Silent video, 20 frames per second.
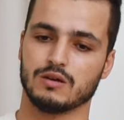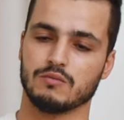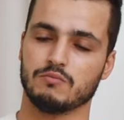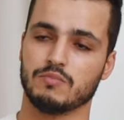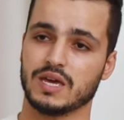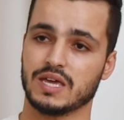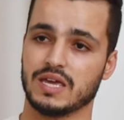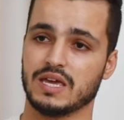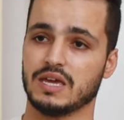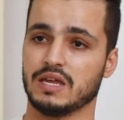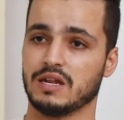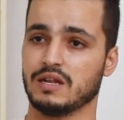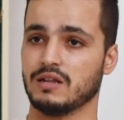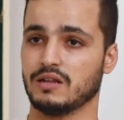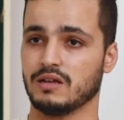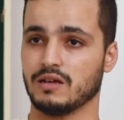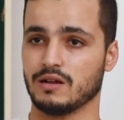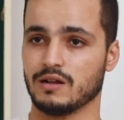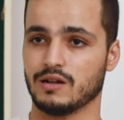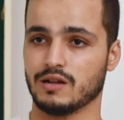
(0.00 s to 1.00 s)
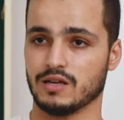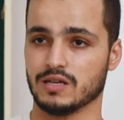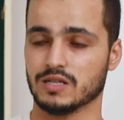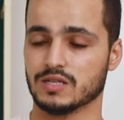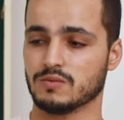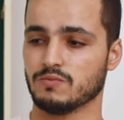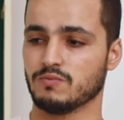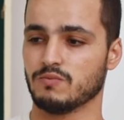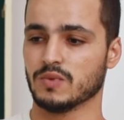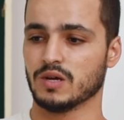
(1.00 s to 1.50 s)
بيان
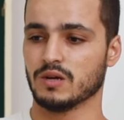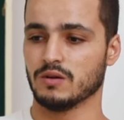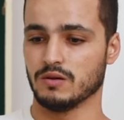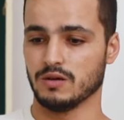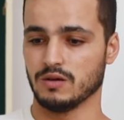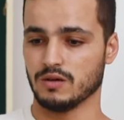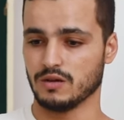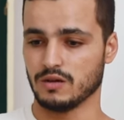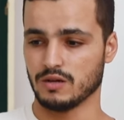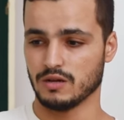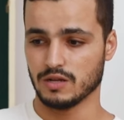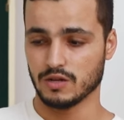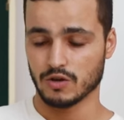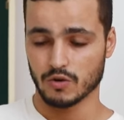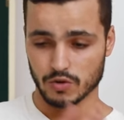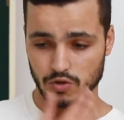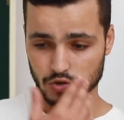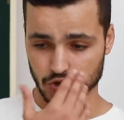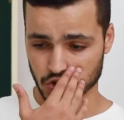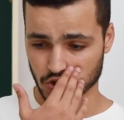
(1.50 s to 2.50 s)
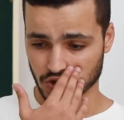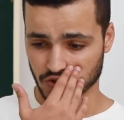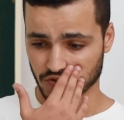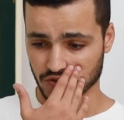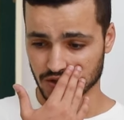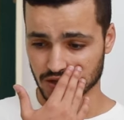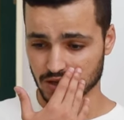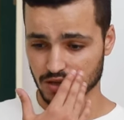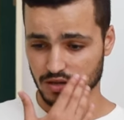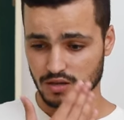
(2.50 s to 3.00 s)
للحزب آه، اللي هو ينشط
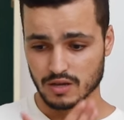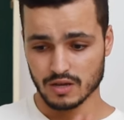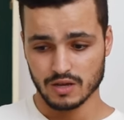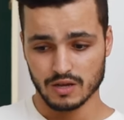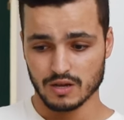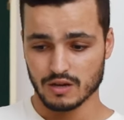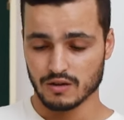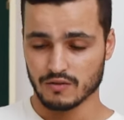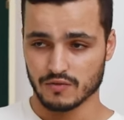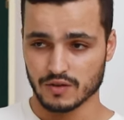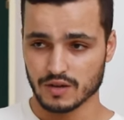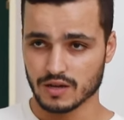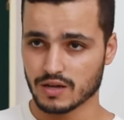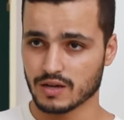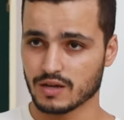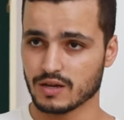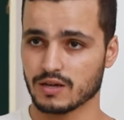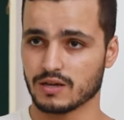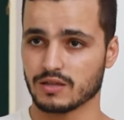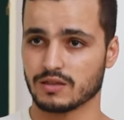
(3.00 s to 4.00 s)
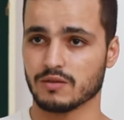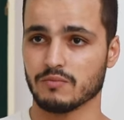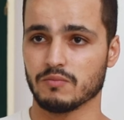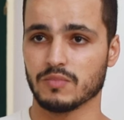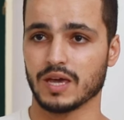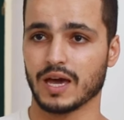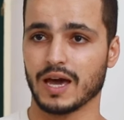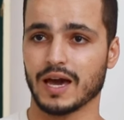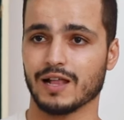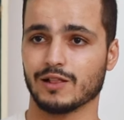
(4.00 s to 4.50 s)
فيه فيتم
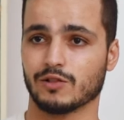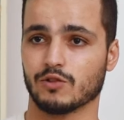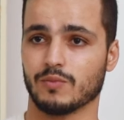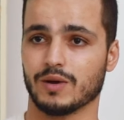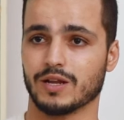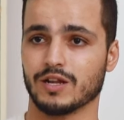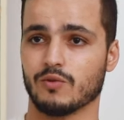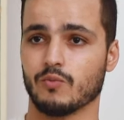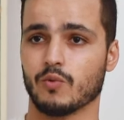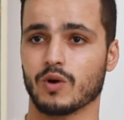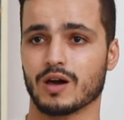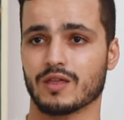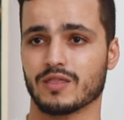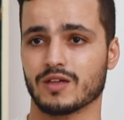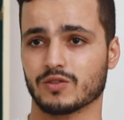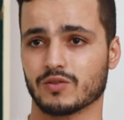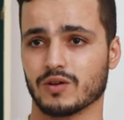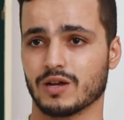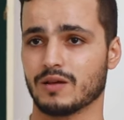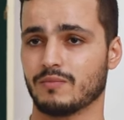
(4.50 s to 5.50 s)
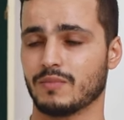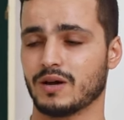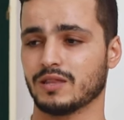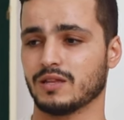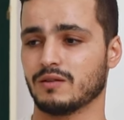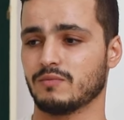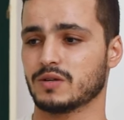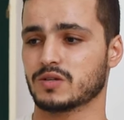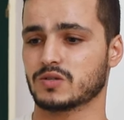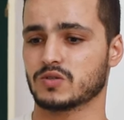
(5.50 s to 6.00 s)
احالته معناها مقاضاته على معنى
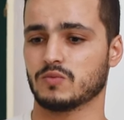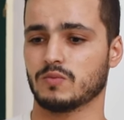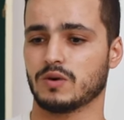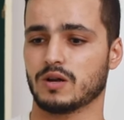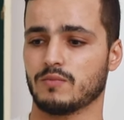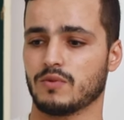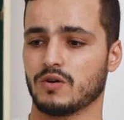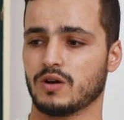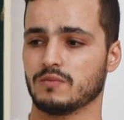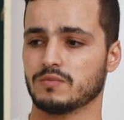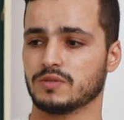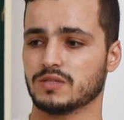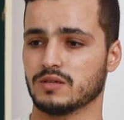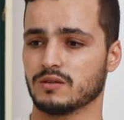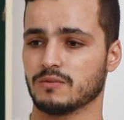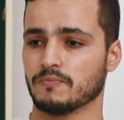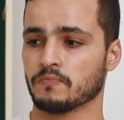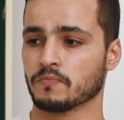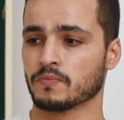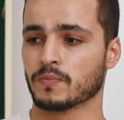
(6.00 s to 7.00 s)
المرسوم 54